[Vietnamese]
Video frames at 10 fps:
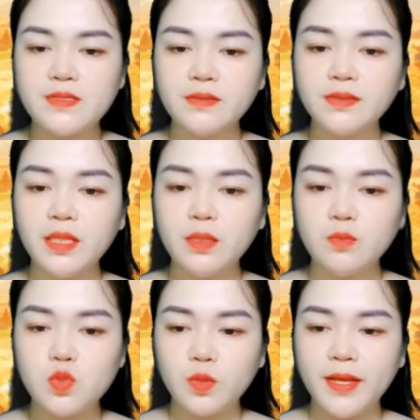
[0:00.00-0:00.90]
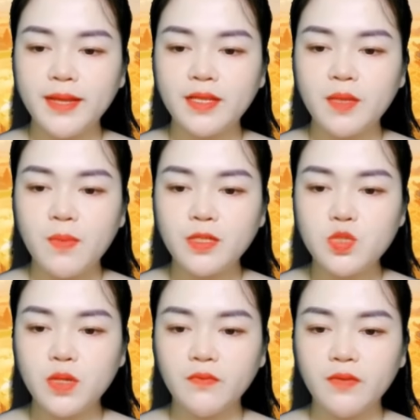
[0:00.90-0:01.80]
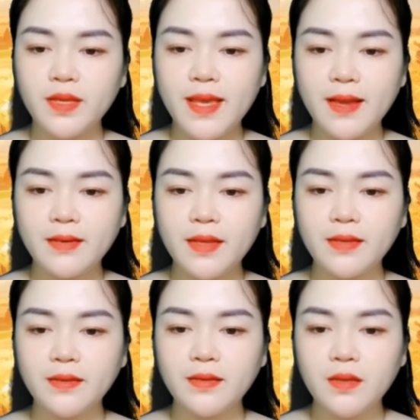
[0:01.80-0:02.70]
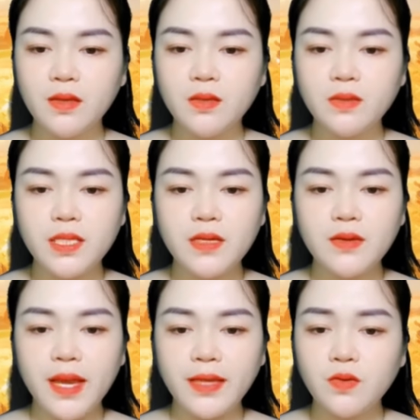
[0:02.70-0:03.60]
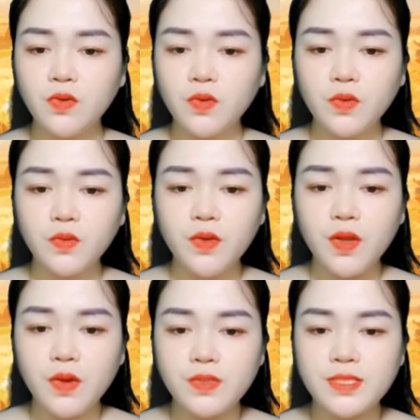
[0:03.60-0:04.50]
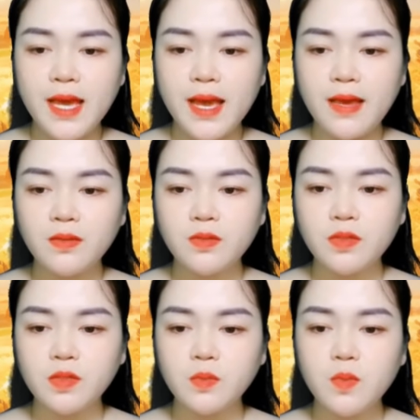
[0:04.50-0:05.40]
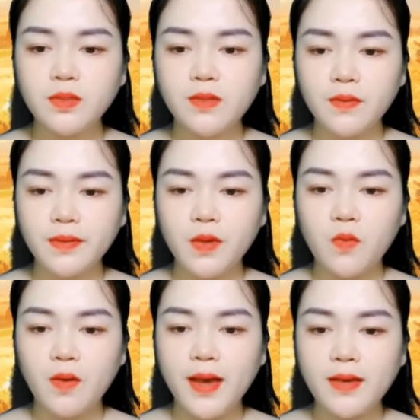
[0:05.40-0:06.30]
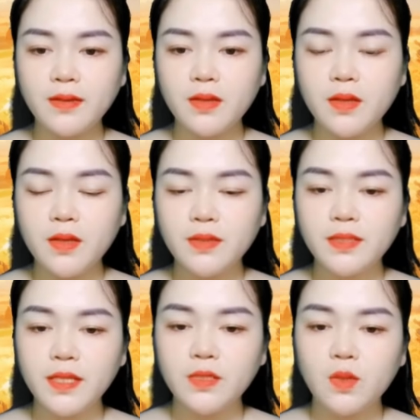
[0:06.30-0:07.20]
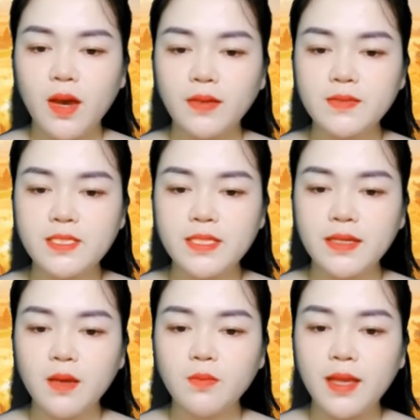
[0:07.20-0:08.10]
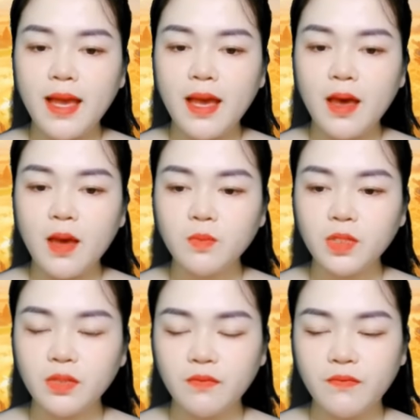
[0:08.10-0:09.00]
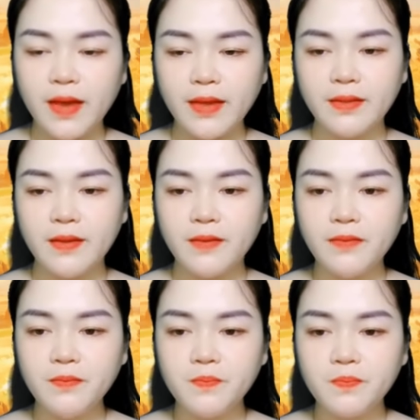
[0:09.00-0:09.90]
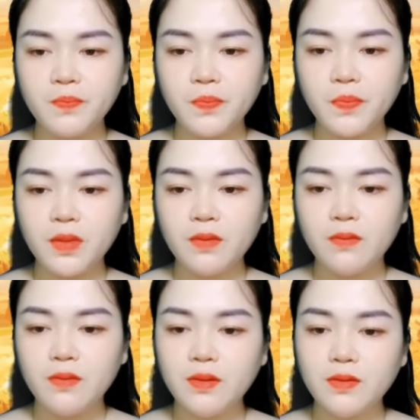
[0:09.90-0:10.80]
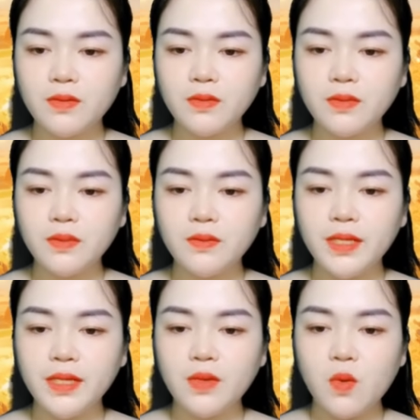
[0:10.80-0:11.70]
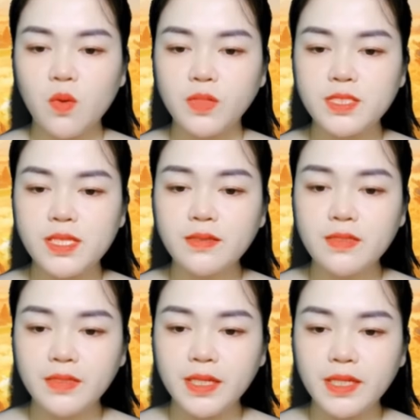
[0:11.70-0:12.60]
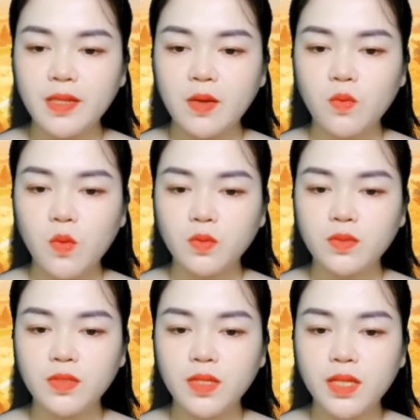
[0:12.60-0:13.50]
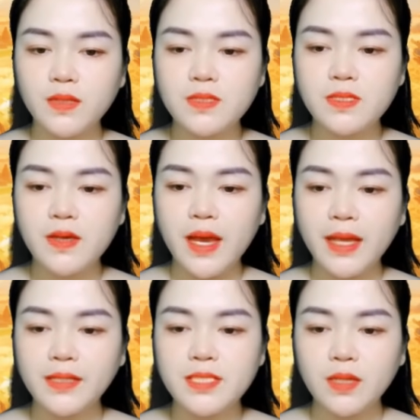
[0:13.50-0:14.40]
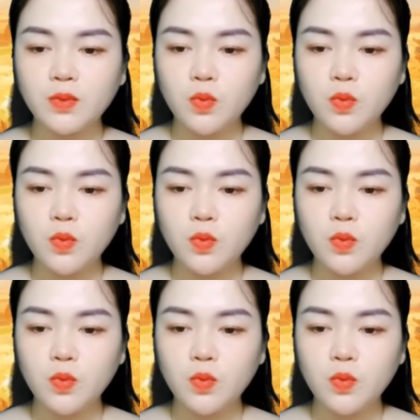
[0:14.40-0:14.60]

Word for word: Nhạc Đình lại một lần nữa trở thành bạn cùng bàn của cô. Ba của Nhạc Đình ở đâu đó nghe tin anh bỏ học đại học, quay lại cấp ba, nên tới làm ầm ĩ. Nghe nói Nhạc Đình và ba gây gổ, động tay động chân một trận, cắt đứt quan hệ cha con.